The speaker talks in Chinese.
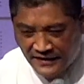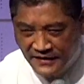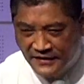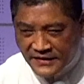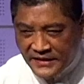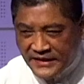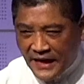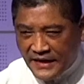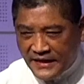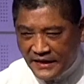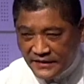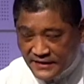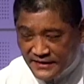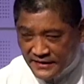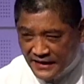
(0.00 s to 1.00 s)
那个香烟
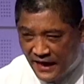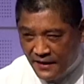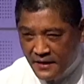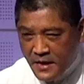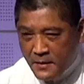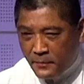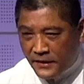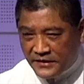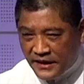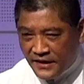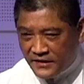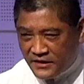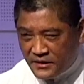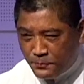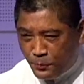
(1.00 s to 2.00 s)
丝啊，把香
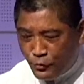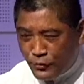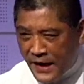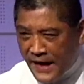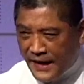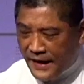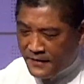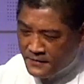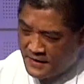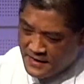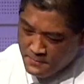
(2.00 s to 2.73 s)
烟丝铺开来，